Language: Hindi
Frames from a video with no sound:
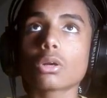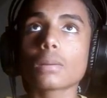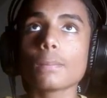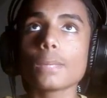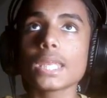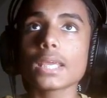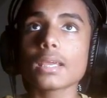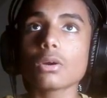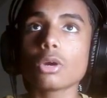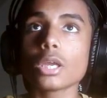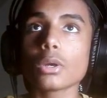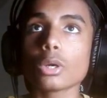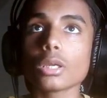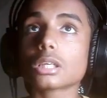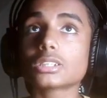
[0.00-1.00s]
कमीने ओए
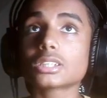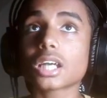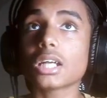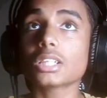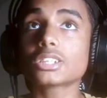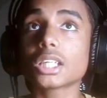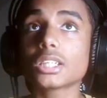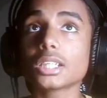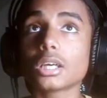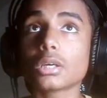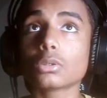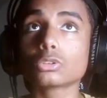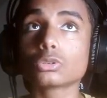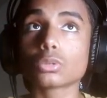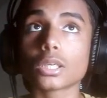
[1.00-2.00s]
ओए इसका अच्छा देना
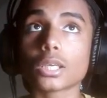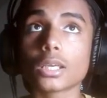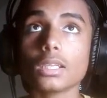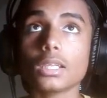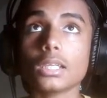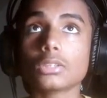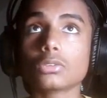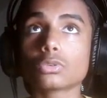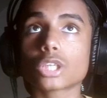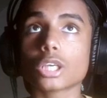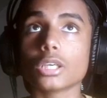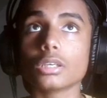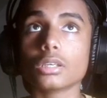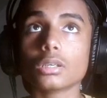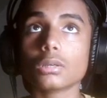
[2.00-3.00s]
कुछ तूने है ले ले तू चाहे